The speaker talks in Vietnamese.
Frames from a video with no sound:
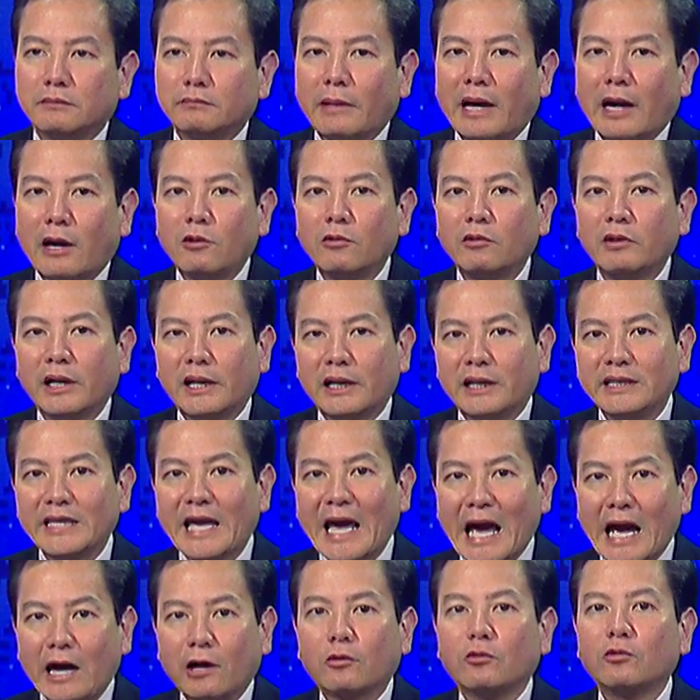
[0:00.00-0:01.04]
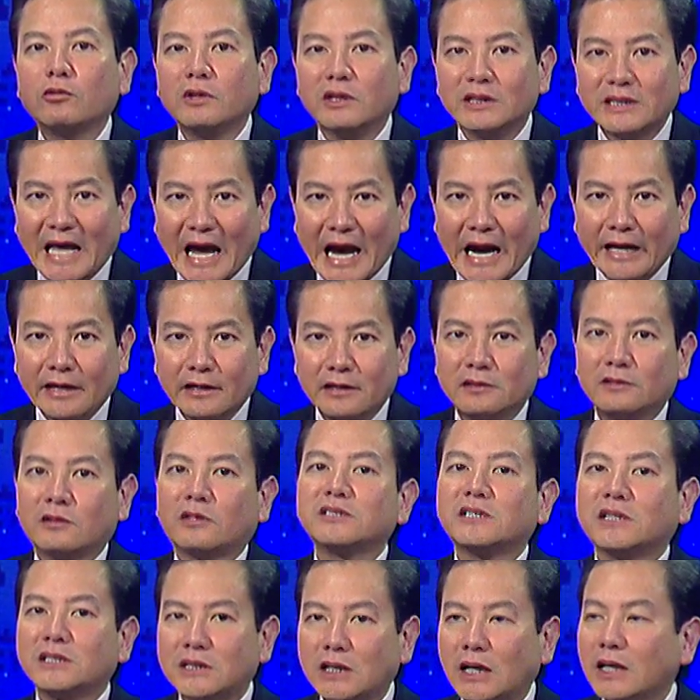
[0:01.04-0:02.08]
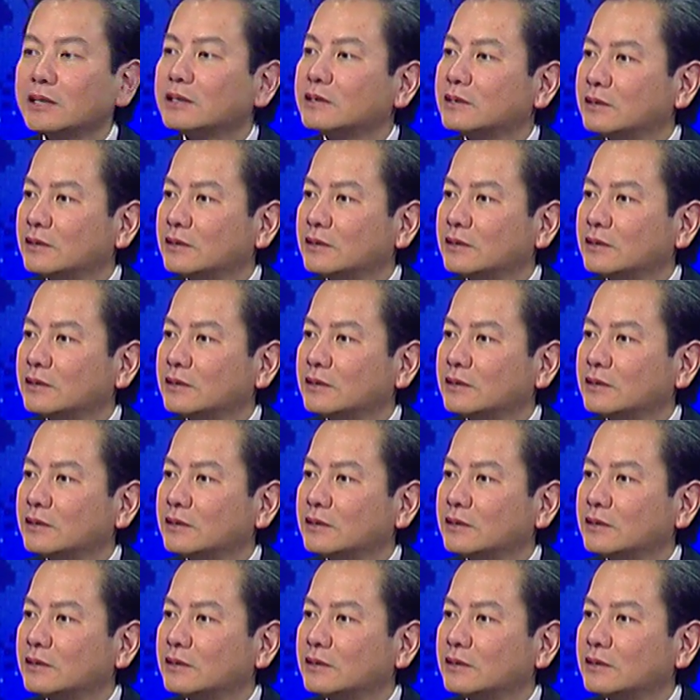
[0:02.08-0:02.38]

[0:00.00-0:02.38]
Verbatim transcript: máu hay là da của người ta đó nó sẽ chết